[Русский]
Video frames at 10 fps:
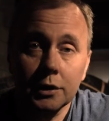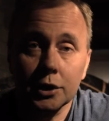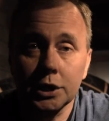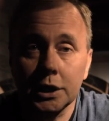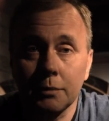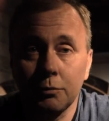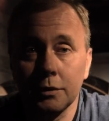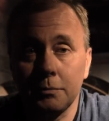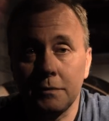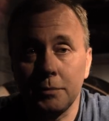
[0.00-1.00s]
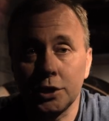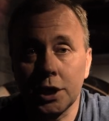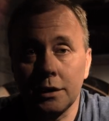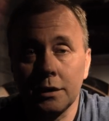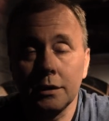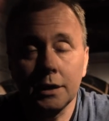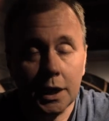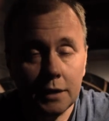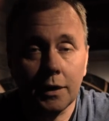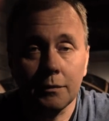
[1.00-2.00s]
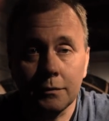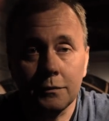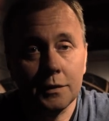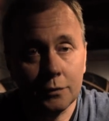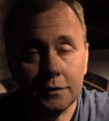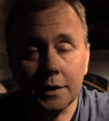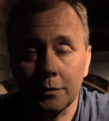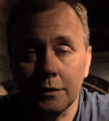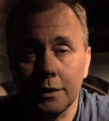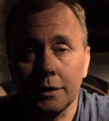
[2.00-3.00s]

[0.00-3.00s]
держите подпись, печать, да, и вам всего самого